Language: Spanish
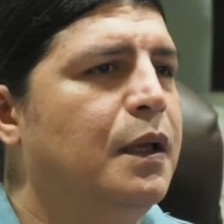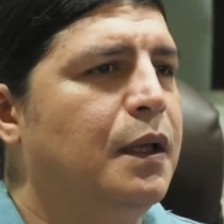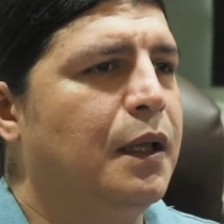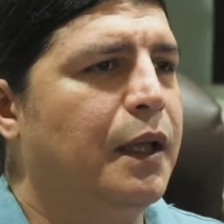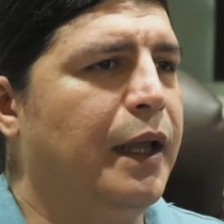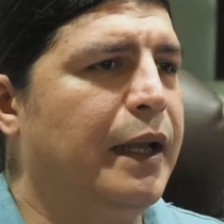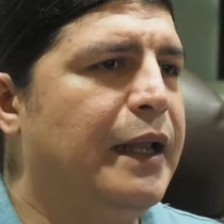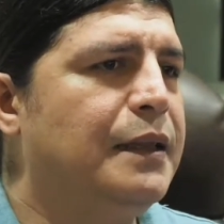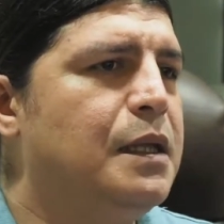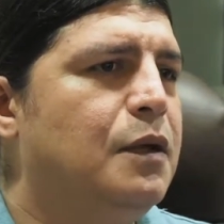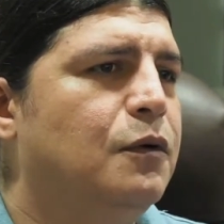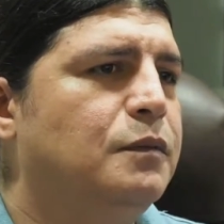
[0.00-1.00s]

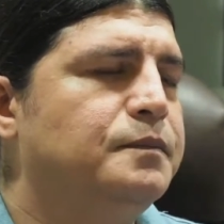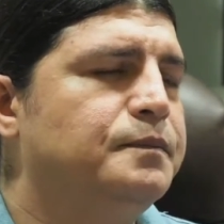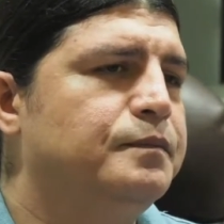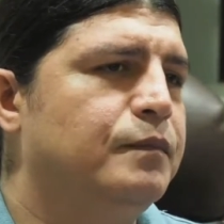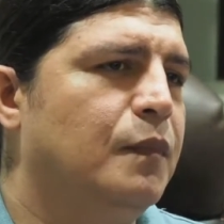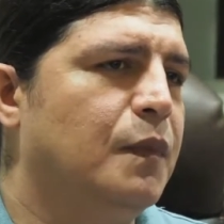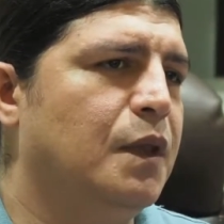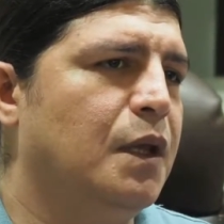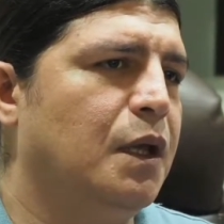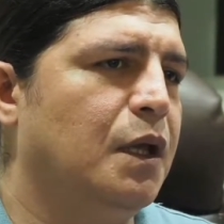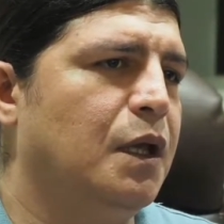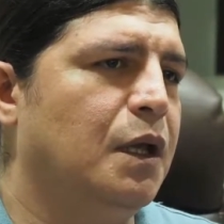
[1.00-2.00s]
genético,
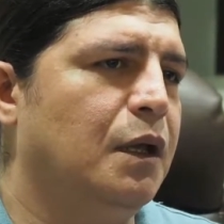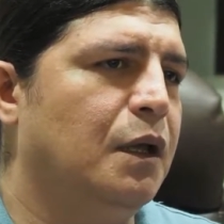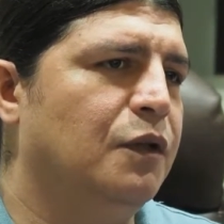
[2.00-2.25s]
del